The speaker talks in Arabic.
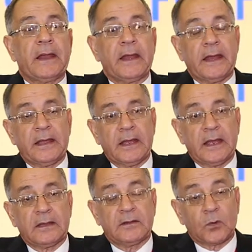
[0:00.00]
آه،
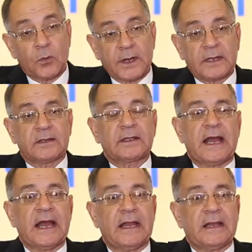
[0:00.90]
آه، ضروره
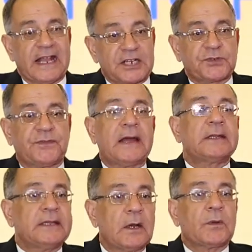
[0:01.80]
الكشف
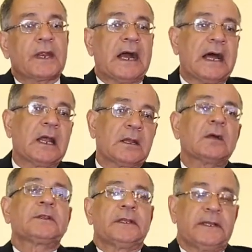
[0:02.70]
الدوري على
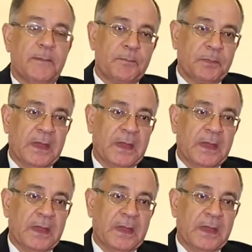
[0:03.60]
ضغط الدم